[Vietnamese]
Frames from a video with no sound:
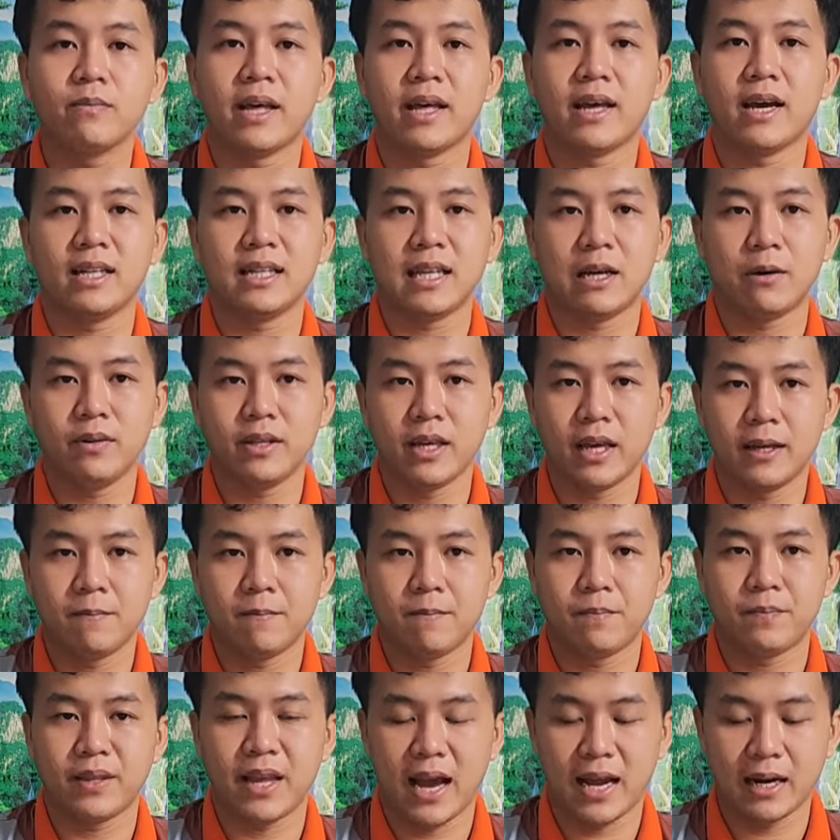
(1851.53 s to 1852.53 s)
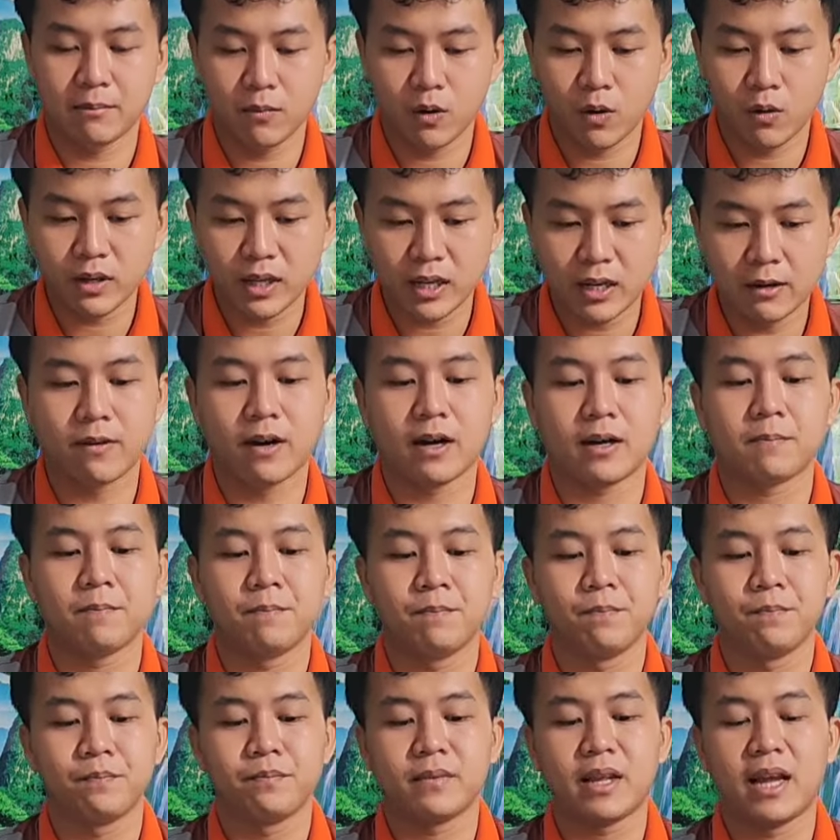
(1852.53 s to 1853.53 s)
Thuốc nào cũng vậy hết nha quý vị. Dạ, Nam Mô
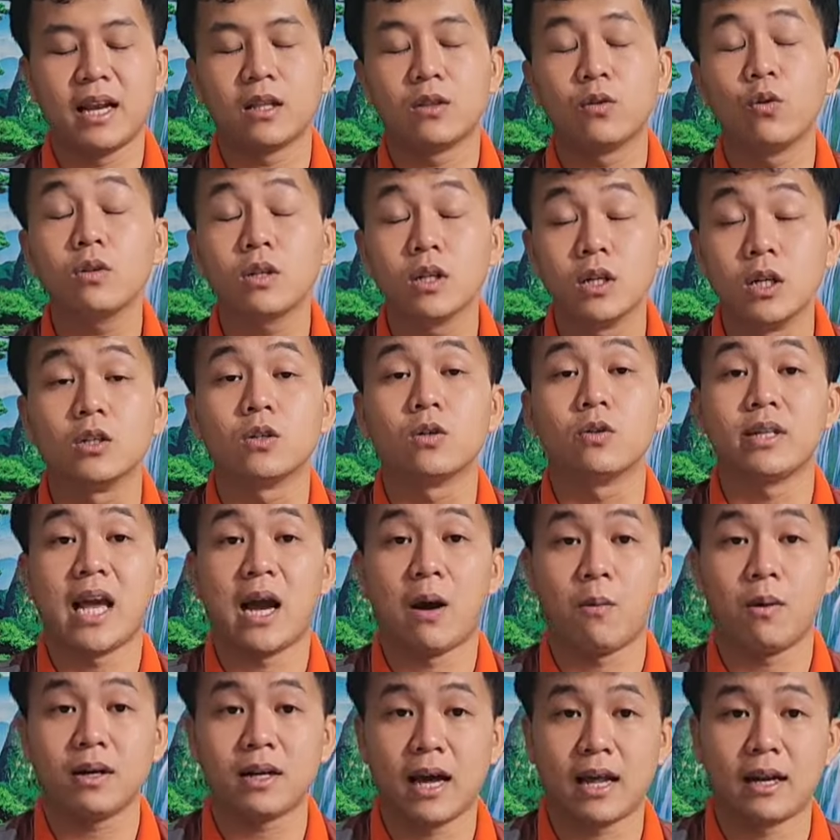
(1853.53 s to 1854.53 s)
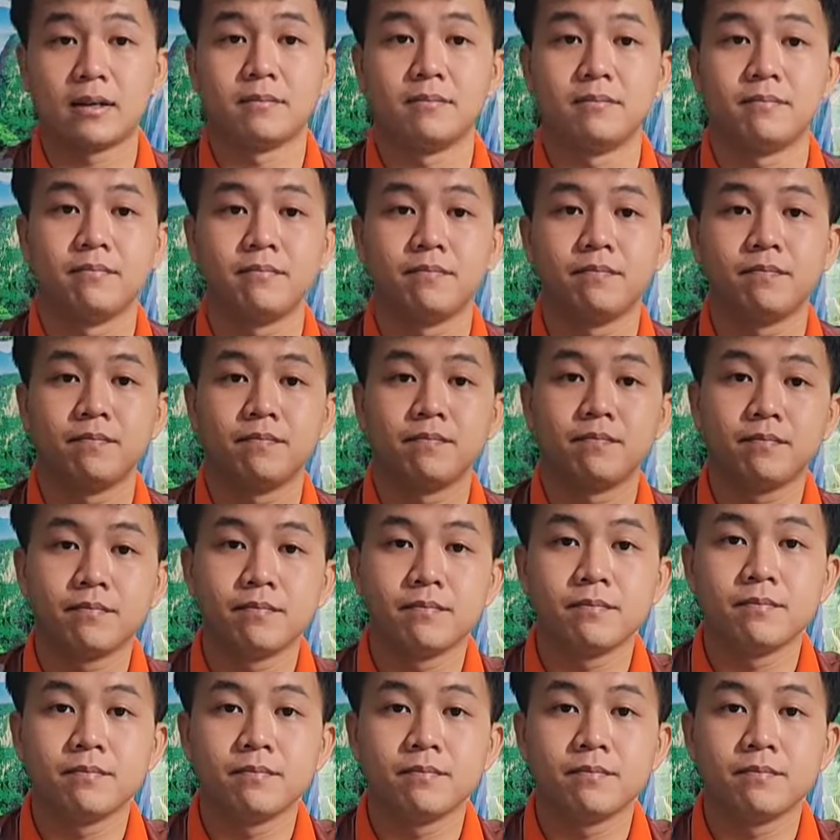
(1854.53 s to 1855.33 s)
A Di Đà Phật. Đây là thuốc đường của nhà Quốc Thành.